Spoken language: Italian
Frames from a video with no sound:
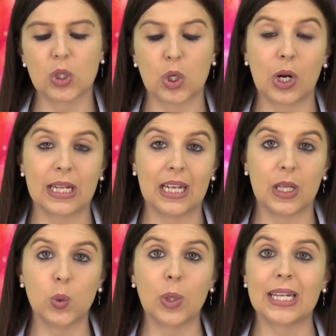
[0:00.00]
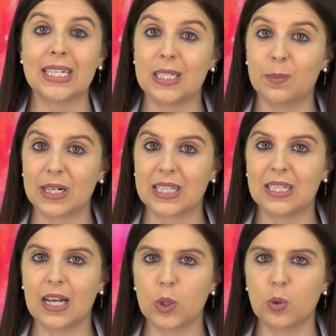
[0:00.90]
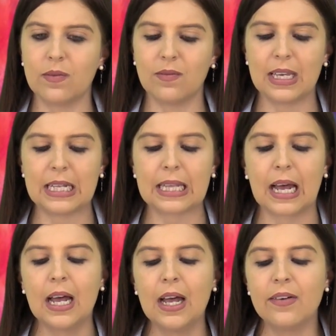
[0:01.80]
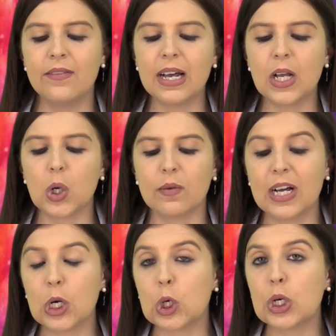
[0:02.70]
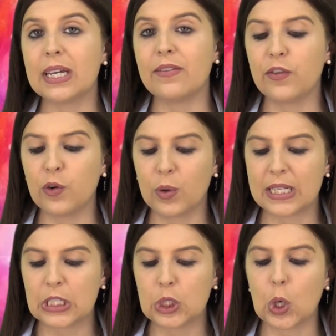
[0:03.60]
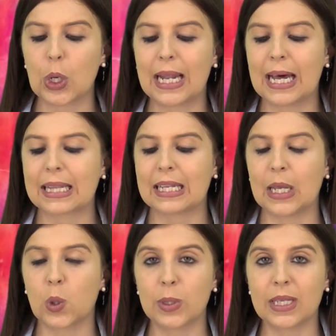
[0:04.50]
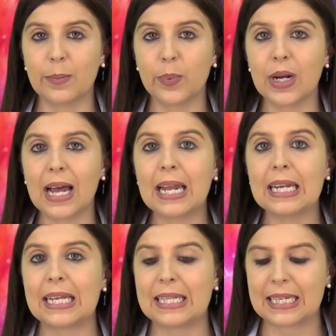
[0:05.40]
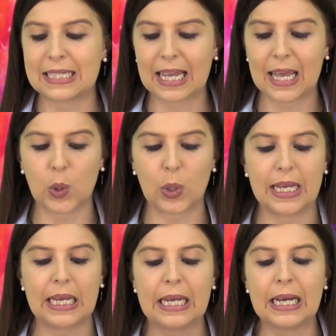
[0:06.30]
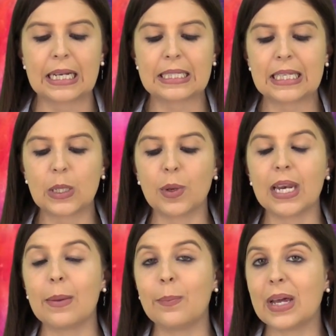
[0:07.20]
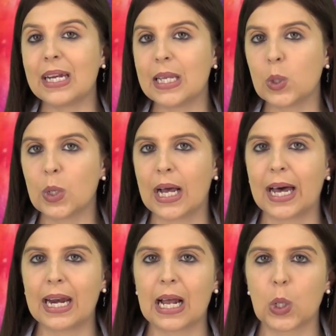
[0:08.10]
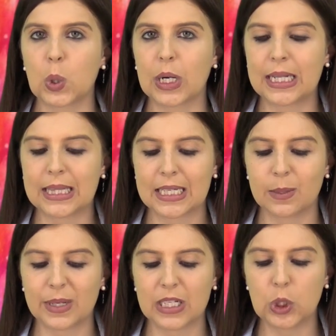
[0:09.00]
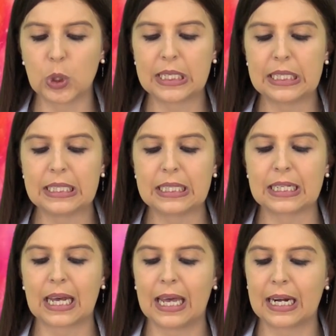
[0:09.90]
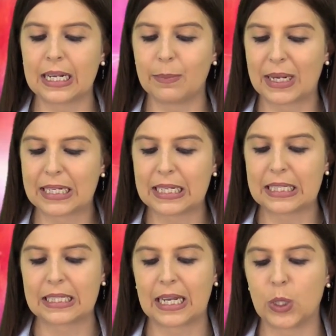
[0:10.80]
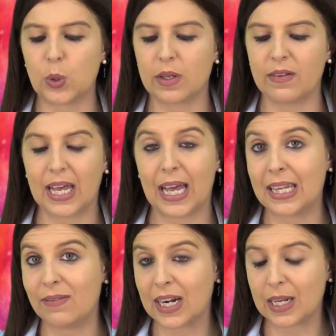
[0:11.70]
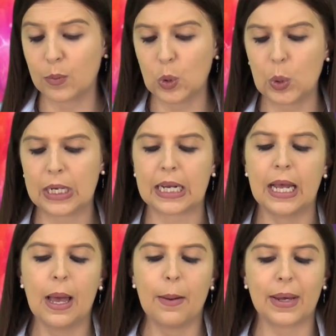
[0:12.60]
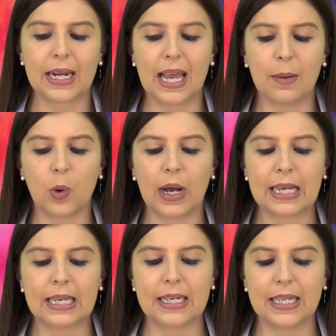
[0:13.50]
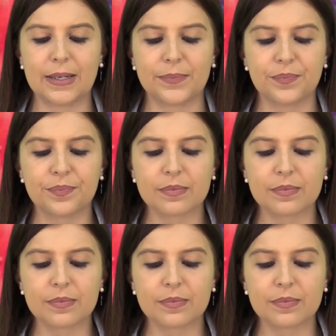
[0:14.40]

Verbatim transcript: se non addirittura disprezzato in vita, Van Gogh influenzò l'arte dei contemporanei dei secoli, a seguire in particolare la corrente espressionista da Henri Matisse a Edvard Munch, parliamo anche di